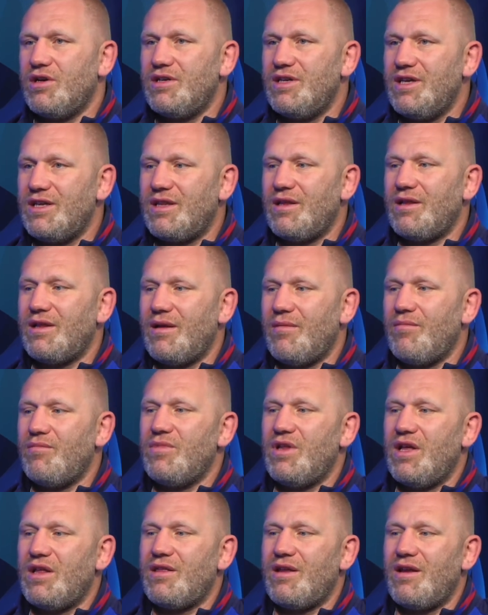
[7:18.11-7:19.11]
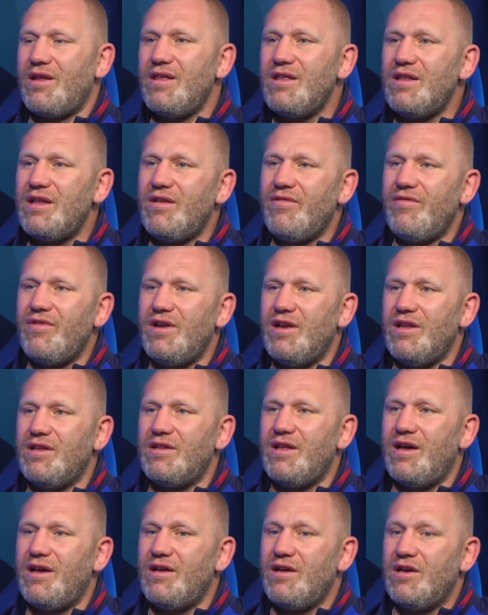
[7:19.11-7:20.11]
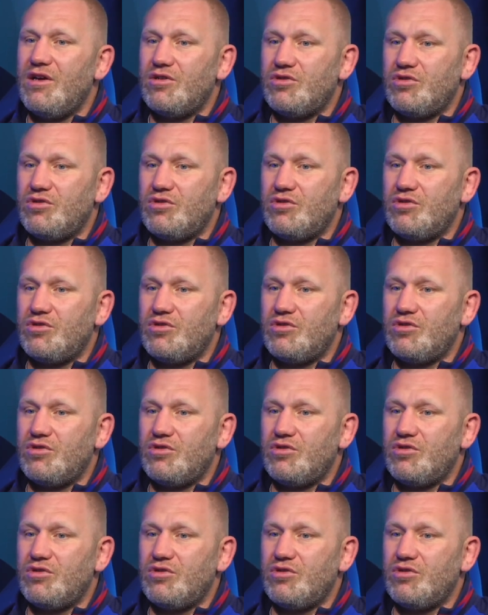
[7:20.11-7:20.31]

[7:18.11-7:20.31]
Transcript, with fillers: Где-то там нас родители вели, да,